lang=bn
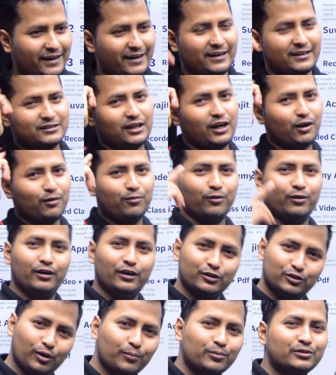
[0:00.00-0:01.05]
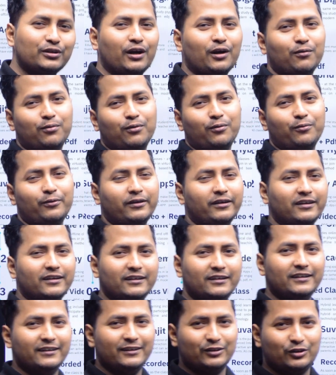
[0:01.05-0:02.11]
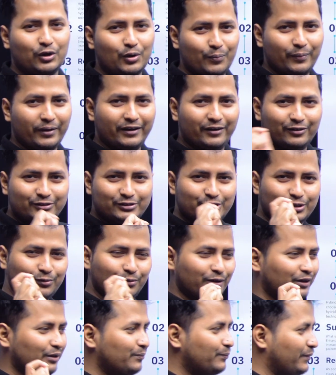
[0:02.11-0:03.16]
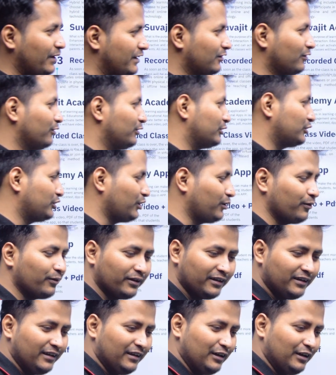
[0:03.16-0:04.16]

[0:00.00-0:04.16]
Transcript: এটা শার্প হলে সব শার্প হবে তো মেন হচ্ছে তোমাকে পেন ঘষতে হবে